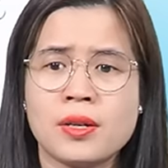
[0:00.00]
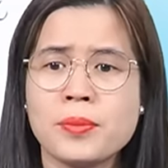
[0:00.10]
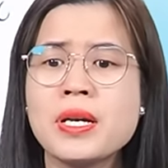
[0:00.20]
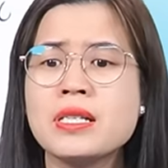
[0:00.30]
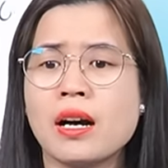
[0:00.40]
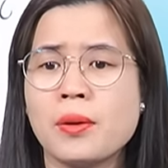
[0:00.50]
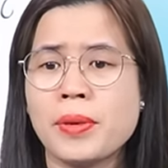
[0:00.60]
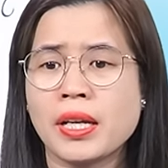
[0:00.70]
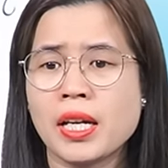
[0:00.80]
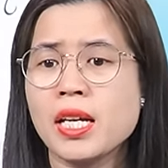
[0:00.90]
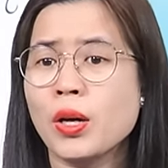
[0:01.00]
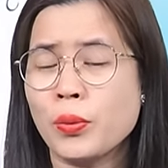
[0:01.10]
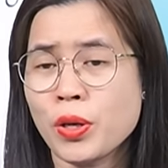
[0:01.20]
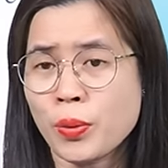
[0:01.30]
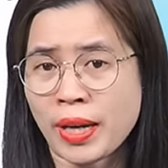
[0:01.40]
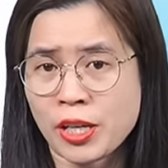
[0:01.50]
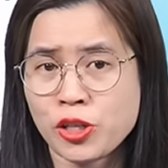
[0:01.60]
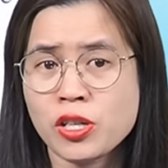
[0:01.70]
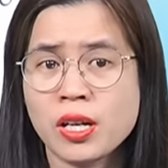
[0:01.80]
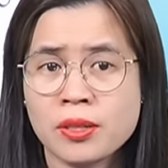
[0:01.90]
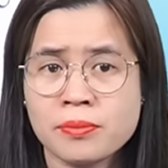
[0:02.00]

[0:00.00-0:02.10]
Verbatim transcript: bây giờ mình đã hiểu điều này chưa